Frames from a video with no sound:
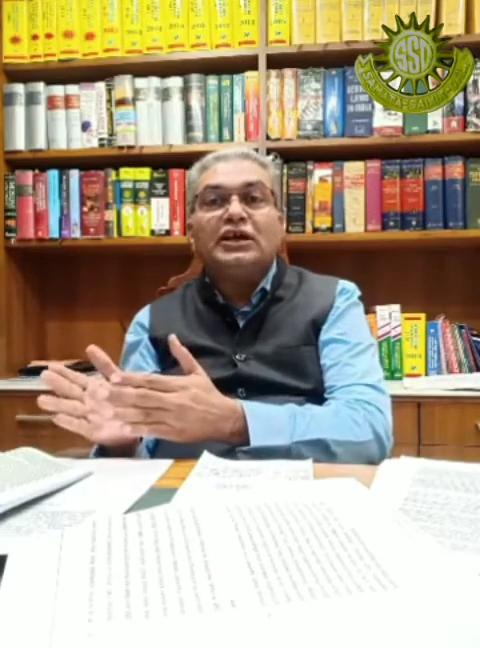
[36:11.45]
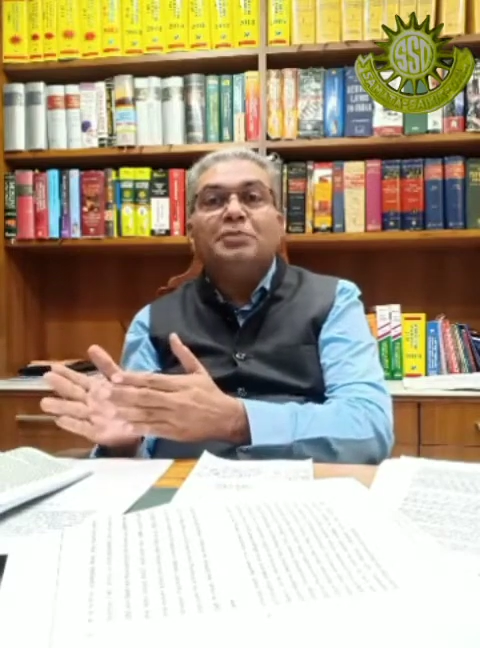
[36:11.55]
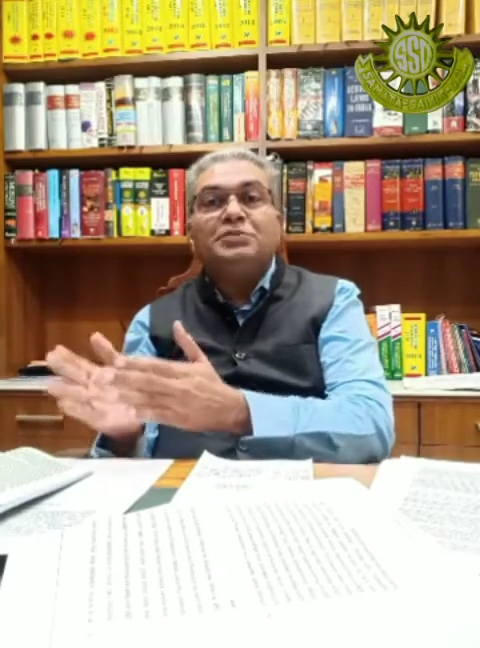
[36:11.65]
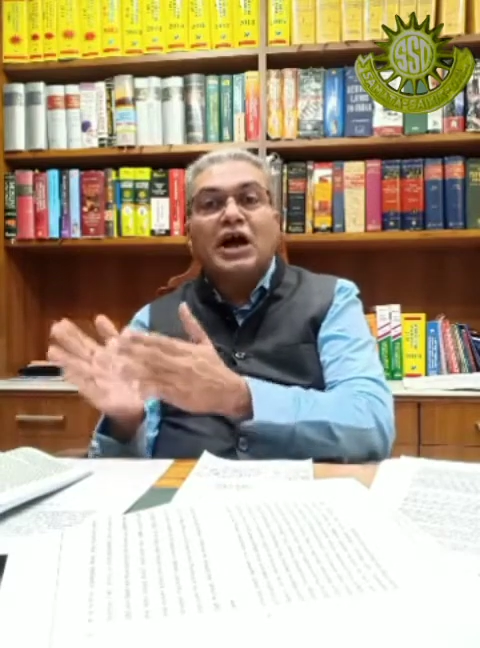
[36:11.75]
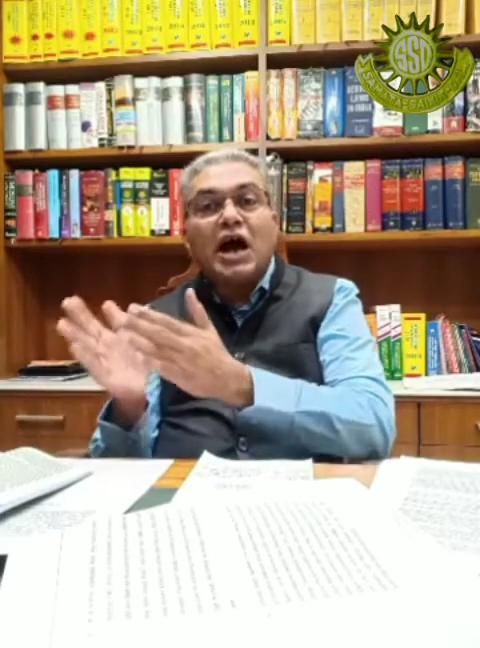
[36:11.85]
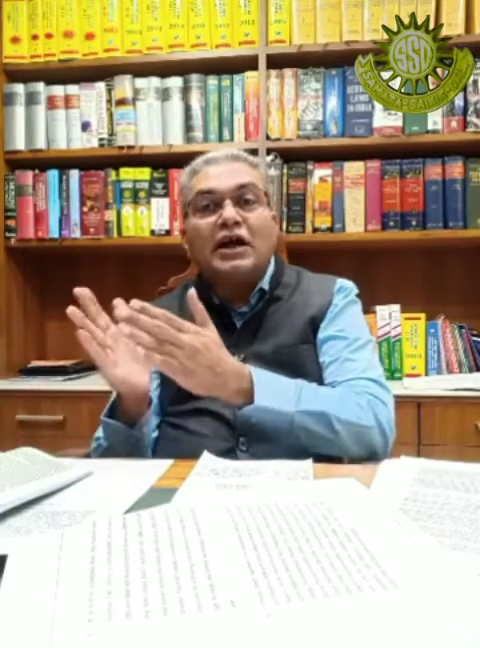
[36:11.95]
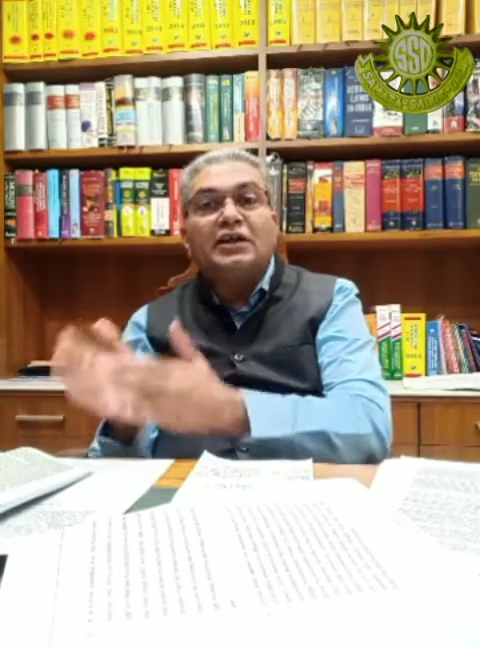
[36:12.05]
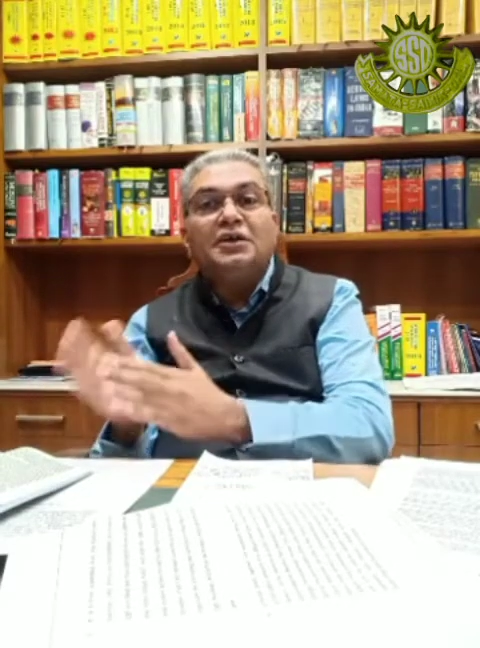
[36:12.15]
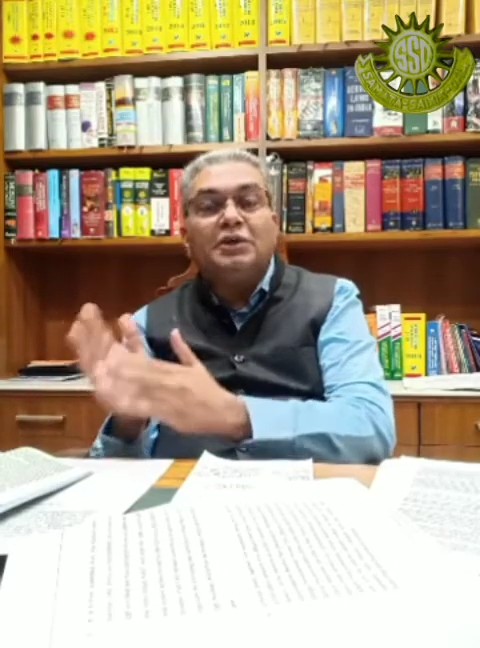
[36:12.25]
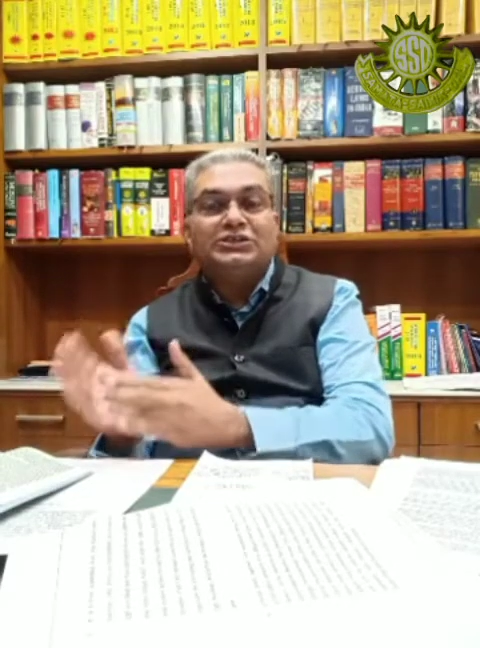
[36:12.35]
कि अपना
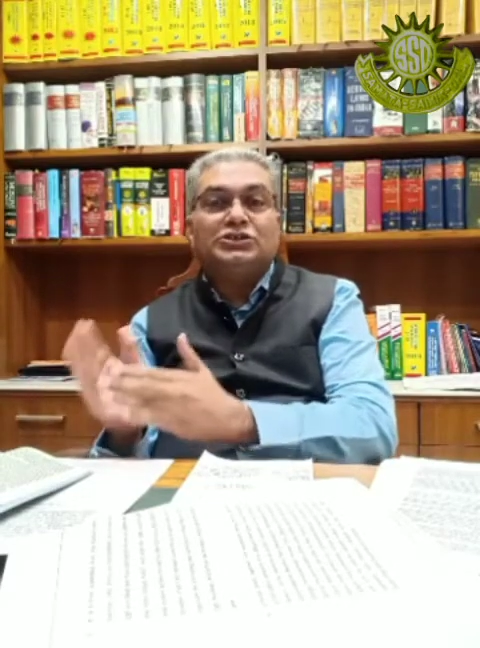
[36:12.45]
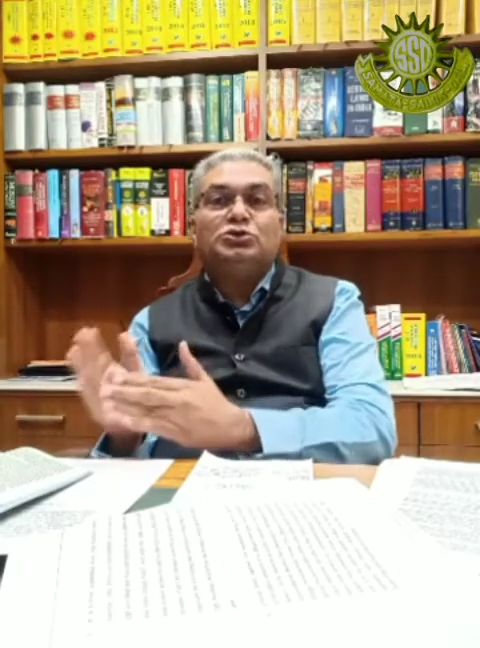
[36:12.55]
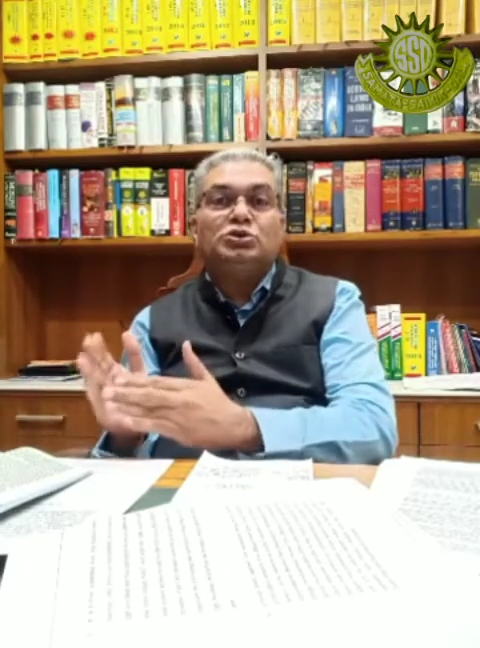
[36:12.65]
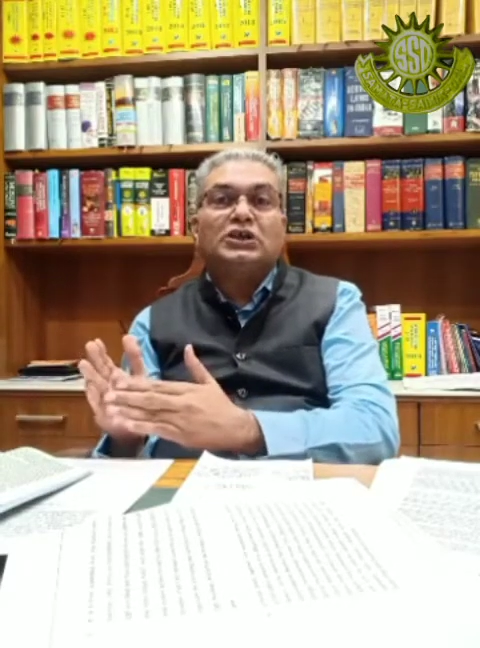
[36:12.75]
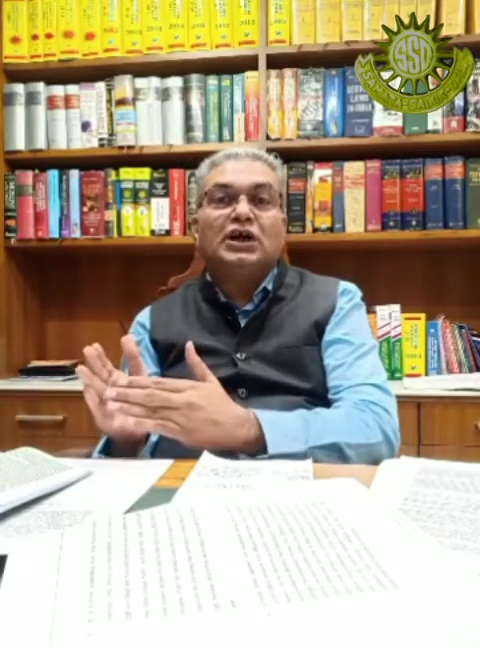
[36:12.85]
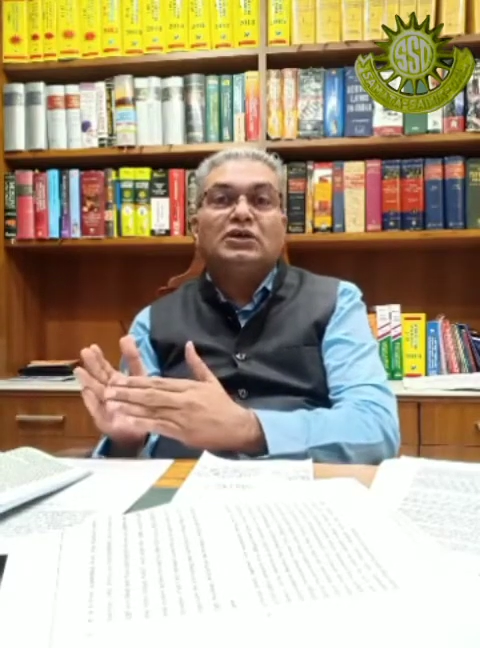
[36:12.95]
आखिरी भाषण जो था